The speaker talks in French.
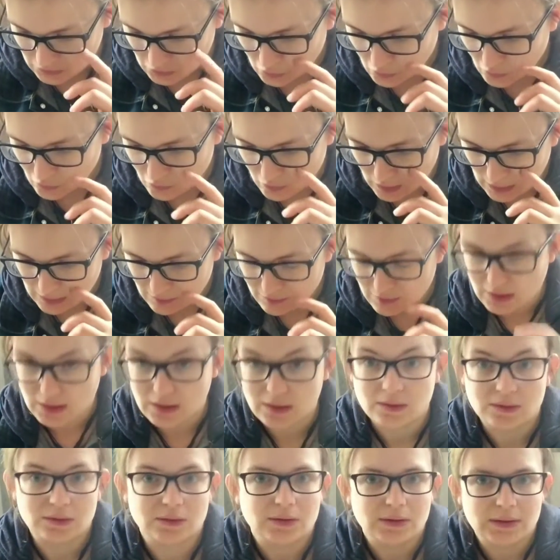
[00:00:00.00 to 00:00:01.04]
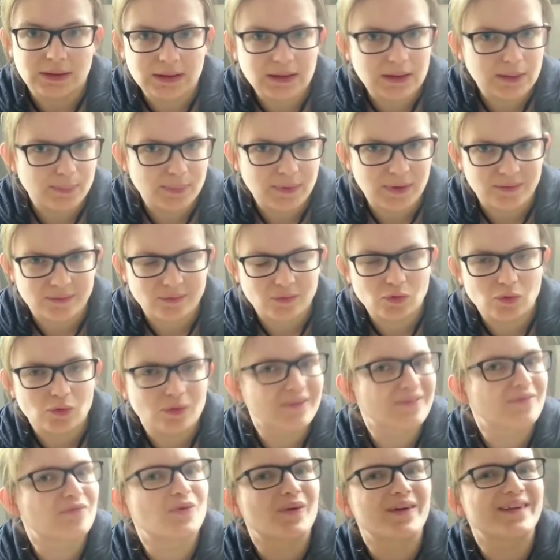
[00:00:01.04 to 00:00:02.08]
Donc voilà, voilà. Et bien
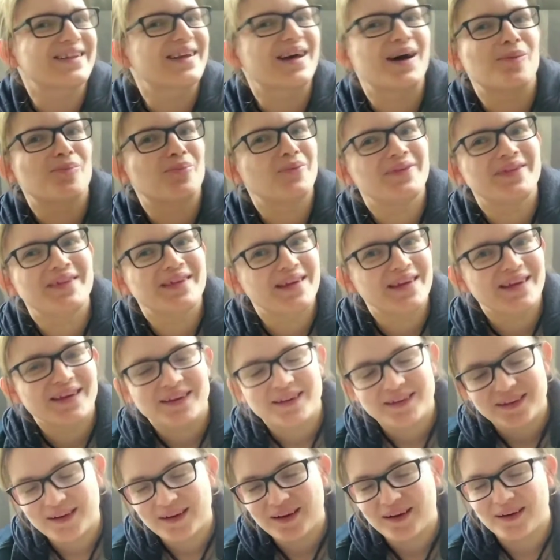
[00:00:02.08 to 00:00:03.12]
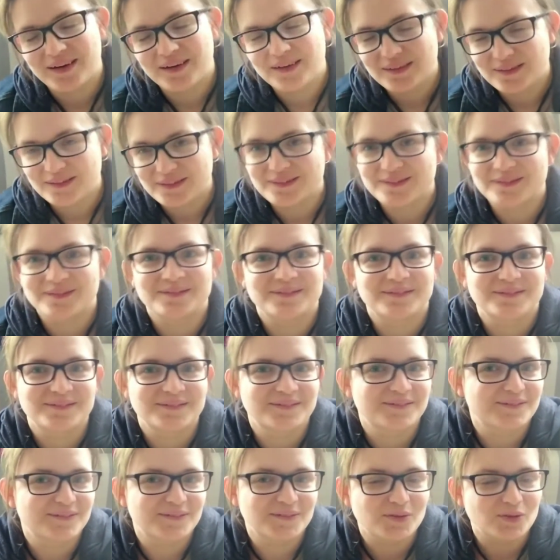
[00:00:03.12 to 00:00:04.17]
sûr, il faut être abonné. Hein.
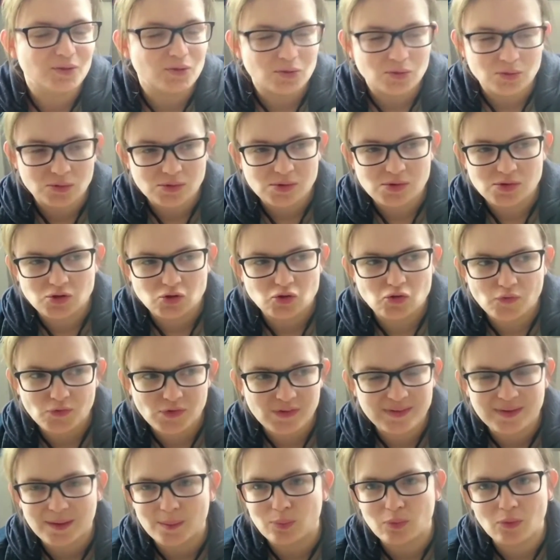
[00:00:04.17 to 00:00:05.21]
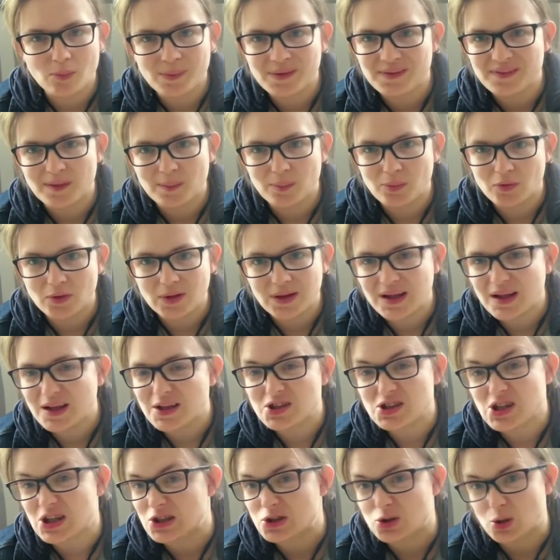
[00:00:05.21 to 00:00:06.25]
Euh, je fais ça pour mes abonnés.
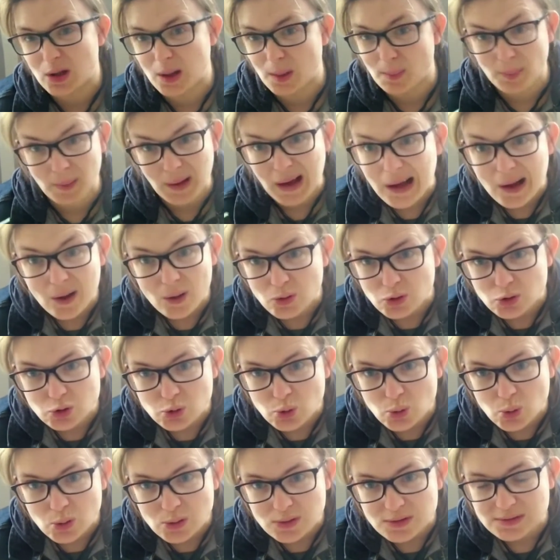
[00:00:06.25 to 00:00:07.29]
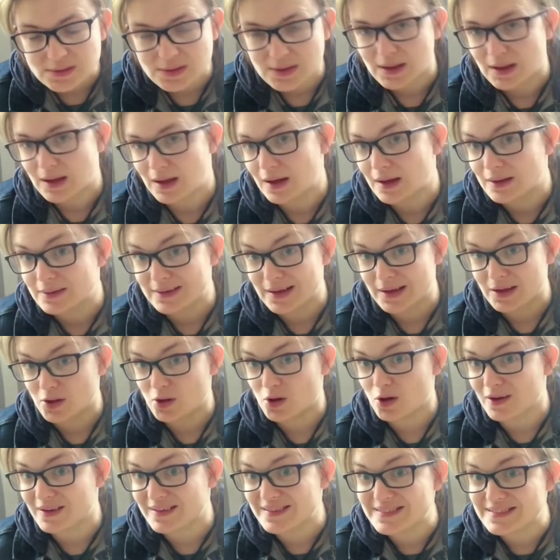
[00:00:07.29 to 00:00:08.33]
Déjà que j'en ai pas grand chose. Hein.
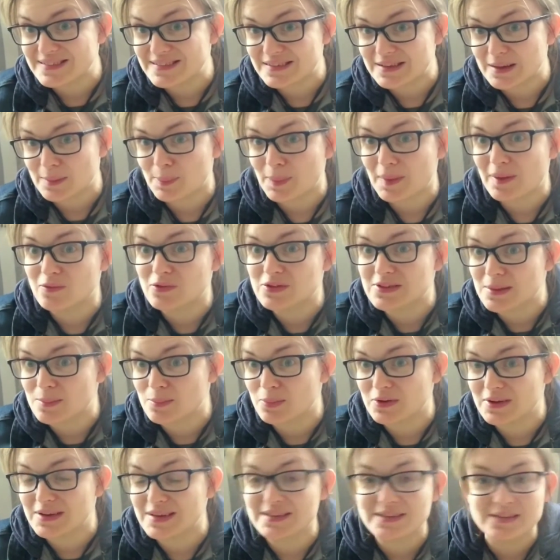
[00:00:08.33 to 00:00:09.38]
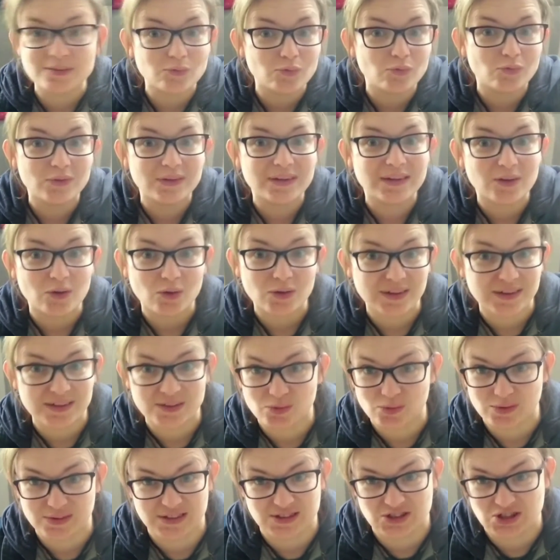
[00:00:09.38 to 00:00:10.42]
D'ailleurs, n'hésitez pas à vous abonner si vous venez
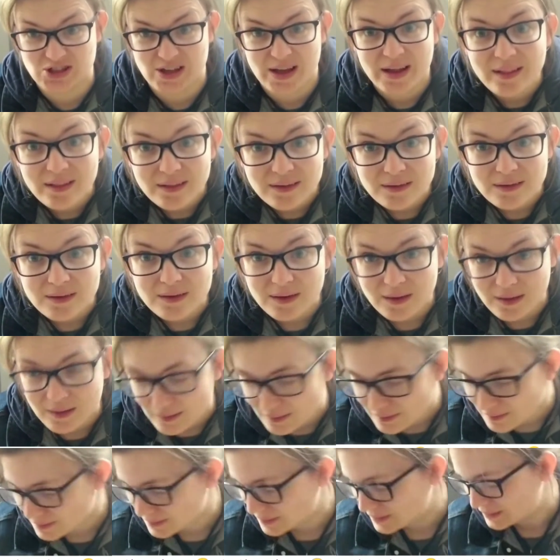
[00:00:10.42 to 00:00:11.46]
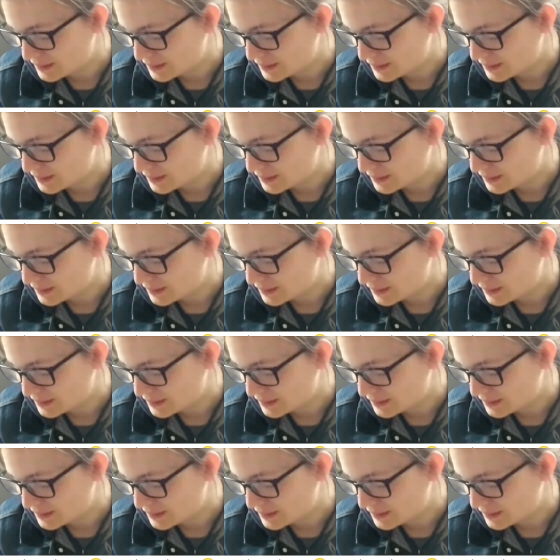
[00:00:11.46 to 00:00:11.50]
d'entrer sur cette chaîne. Hein.